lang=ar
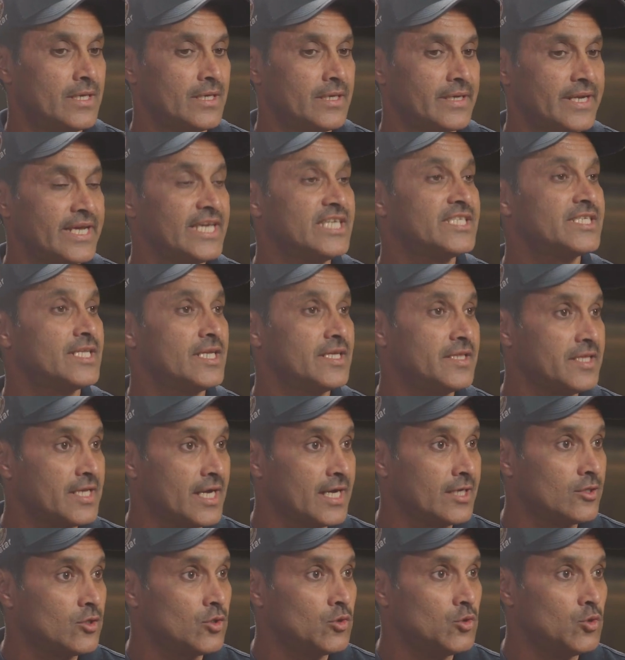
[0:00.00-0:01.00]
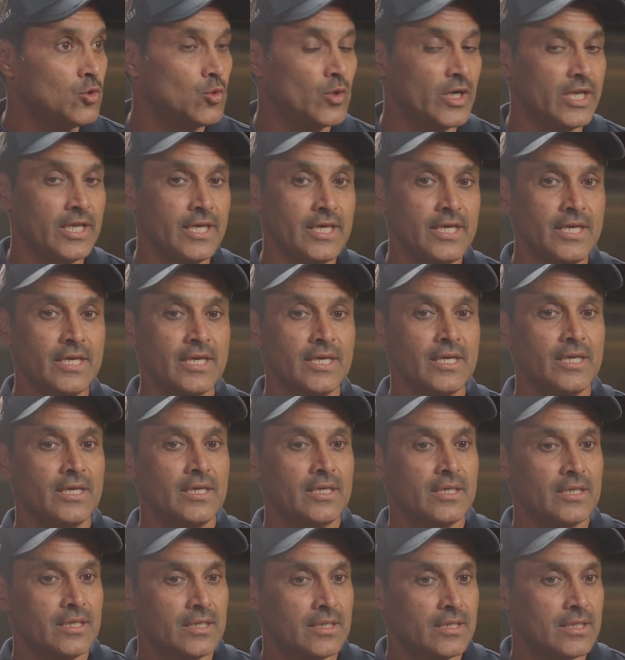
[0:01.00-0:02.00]
رئيس الاتحاد الدولي
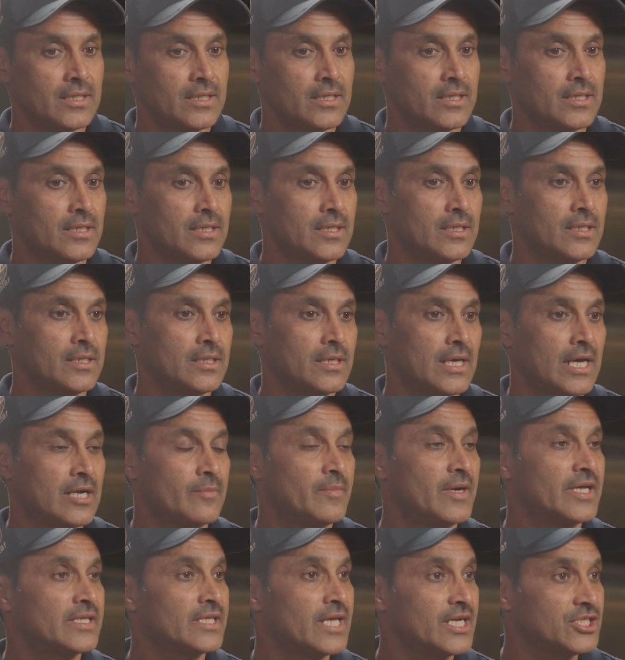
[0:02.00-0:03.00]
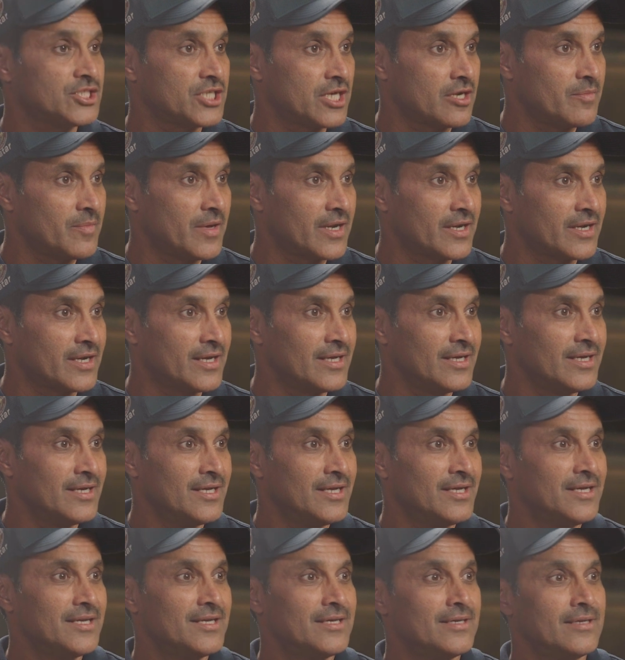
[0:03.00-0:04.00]
14 مرة
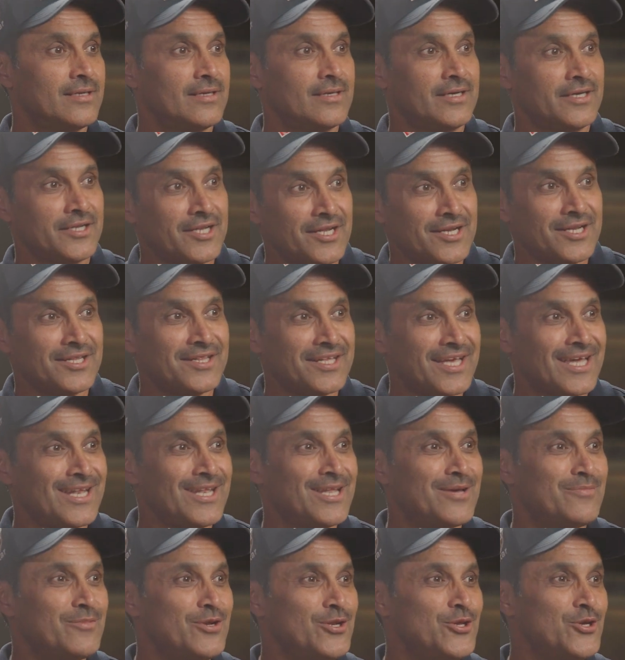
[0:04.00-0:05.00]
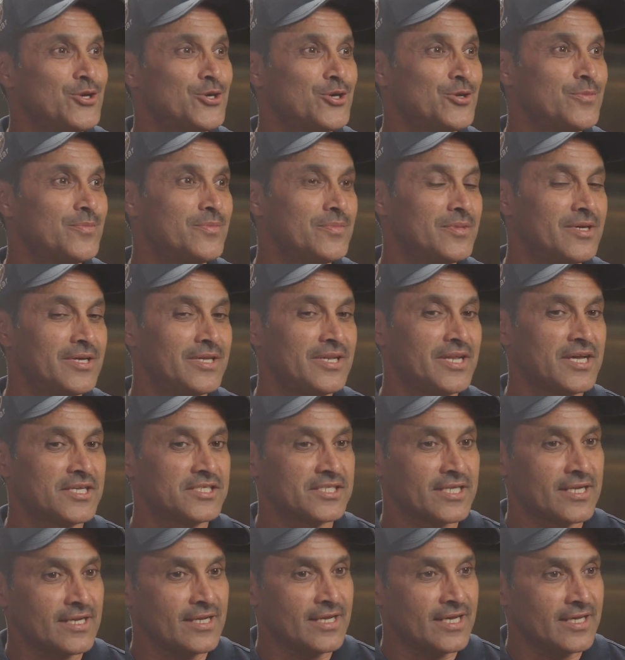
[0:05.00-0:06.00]
احنا نتكلم اليوم
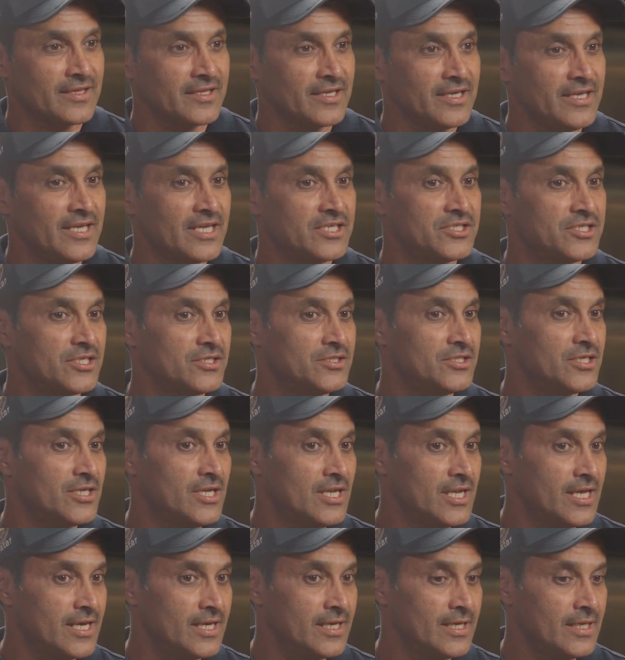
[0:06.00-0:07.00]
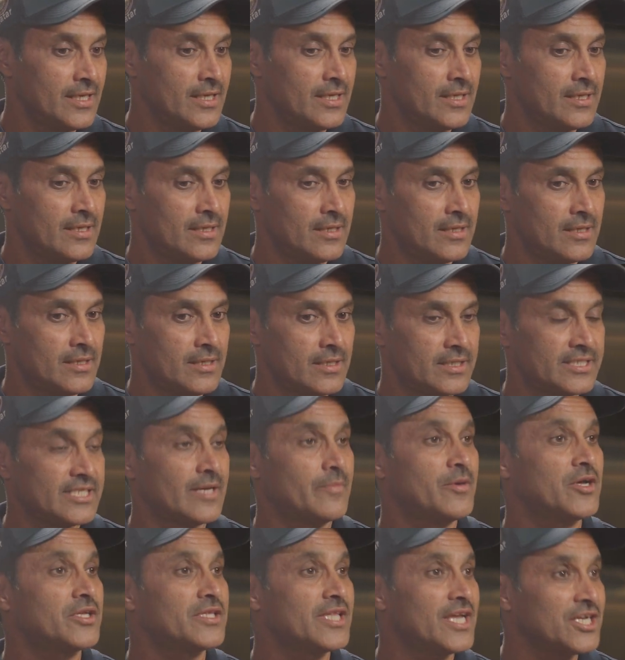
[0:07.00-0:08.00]
ناصر العطية سجله
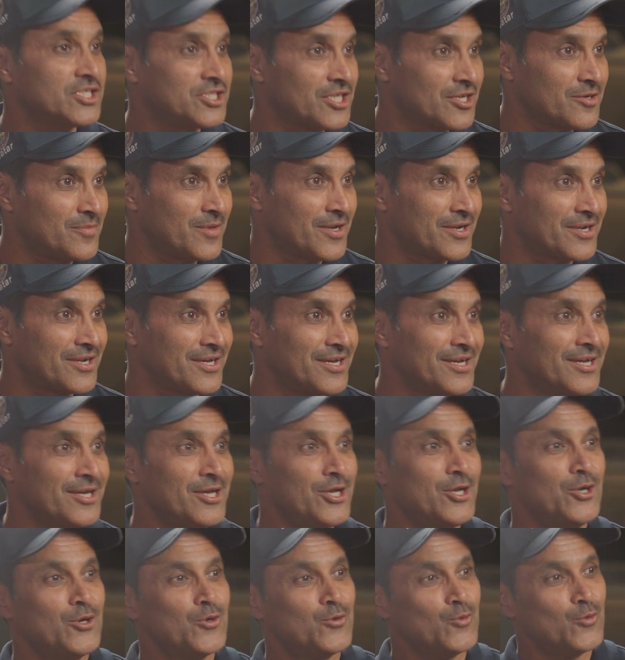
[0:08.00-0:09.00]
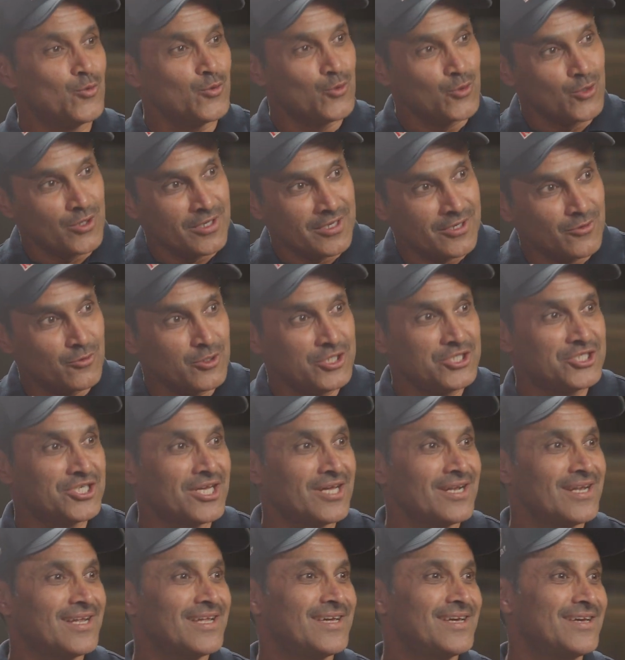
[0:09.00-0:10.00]
17 آه، مره ما شاء الله. وان
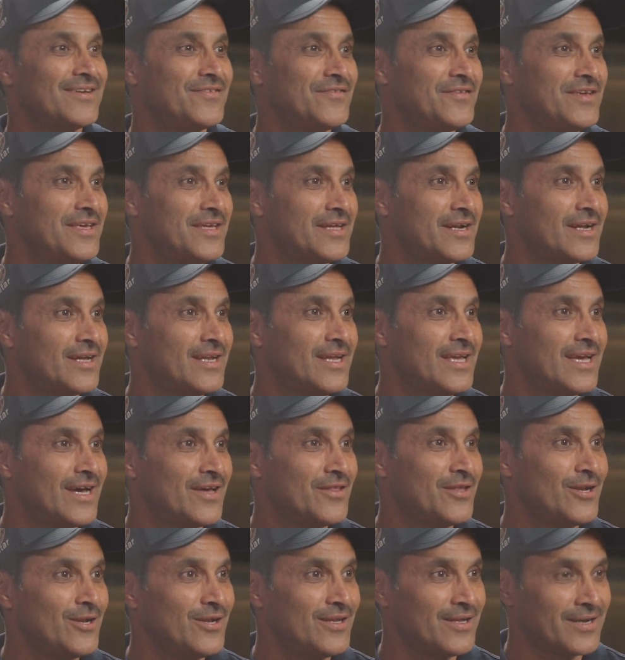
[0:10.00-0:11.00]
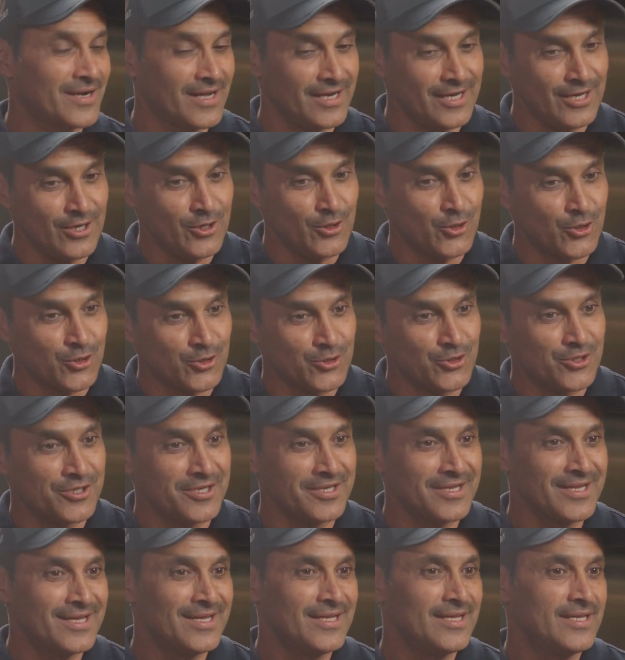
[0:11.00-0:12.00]
شاء الله في رالي هذا رالي
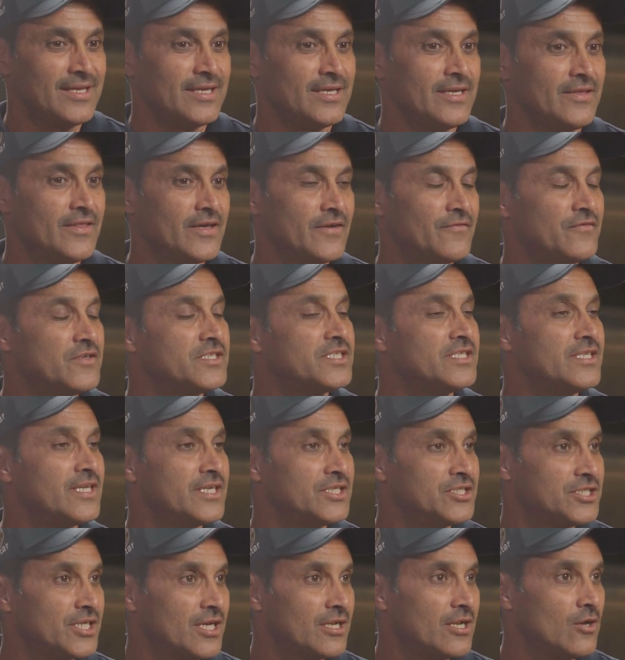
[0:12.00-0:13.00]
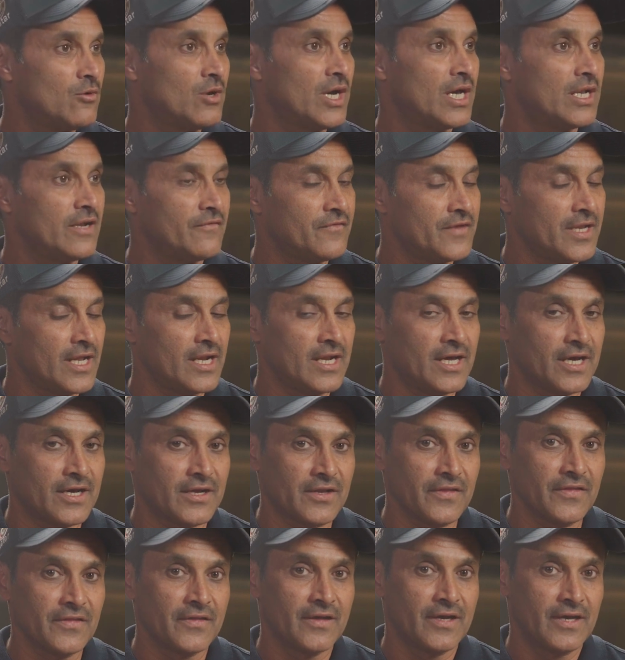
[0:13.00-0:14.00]
الاردن اذا فزنا ان شاء الله وحالفنا
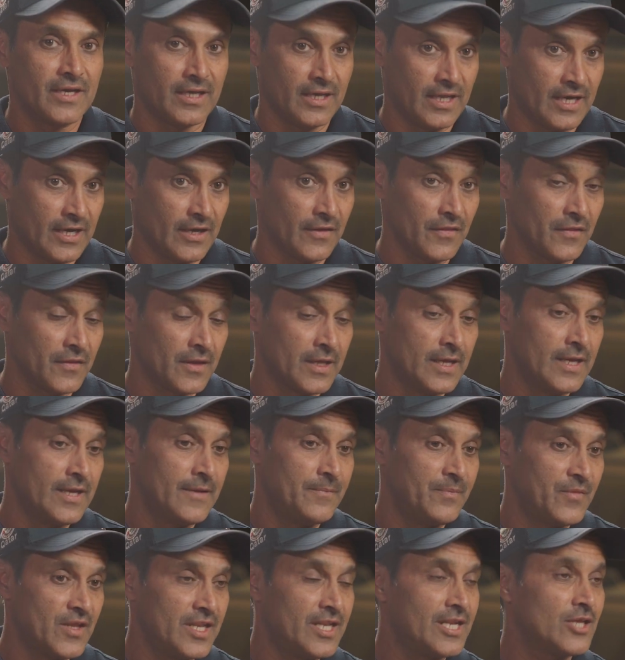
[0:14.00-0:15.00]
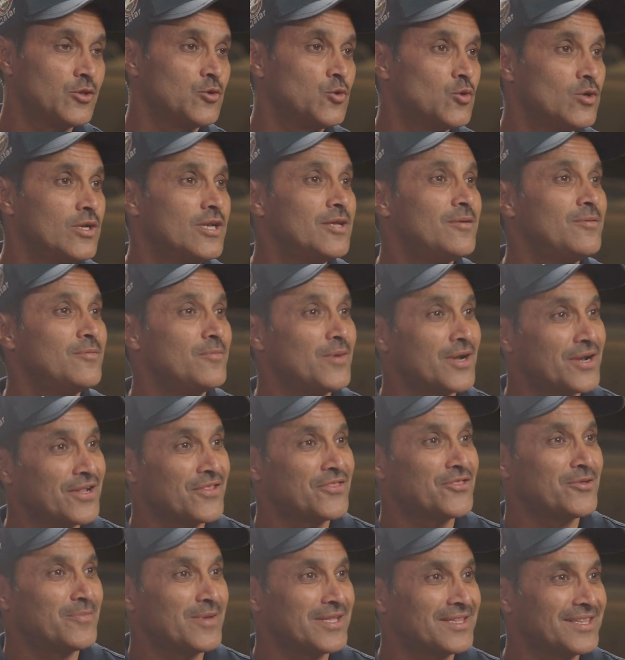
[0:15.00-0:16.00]
الحظ الحظ ان تكون للمره
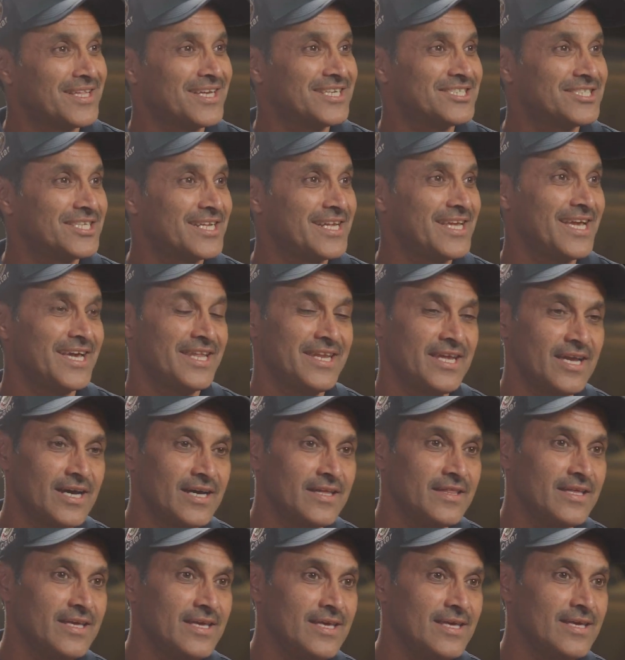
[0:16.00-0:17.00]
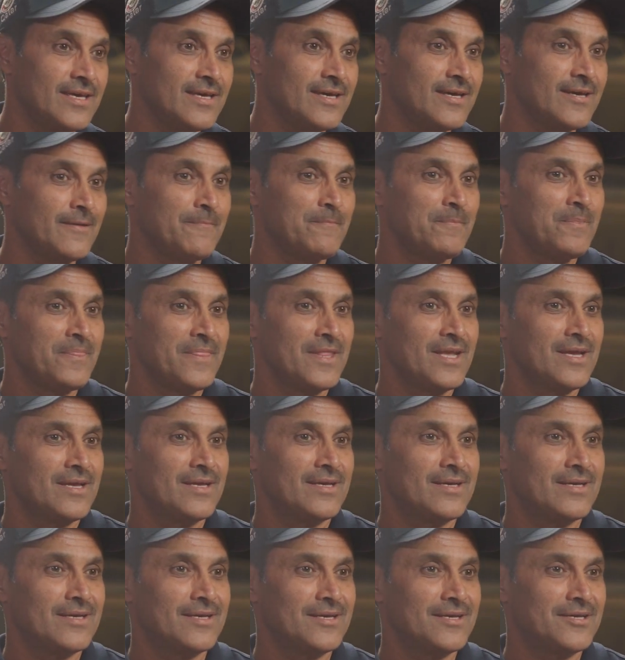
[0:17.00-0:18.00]
ال 18 يعني هذه
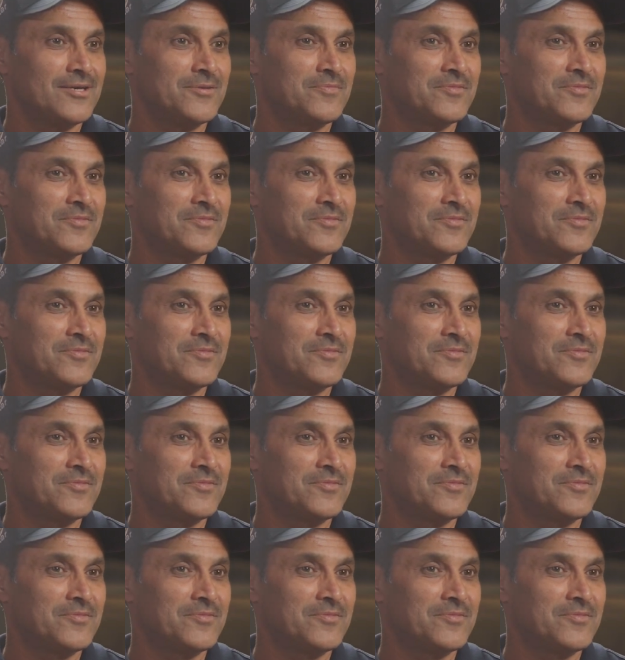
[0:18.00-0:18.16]
آه،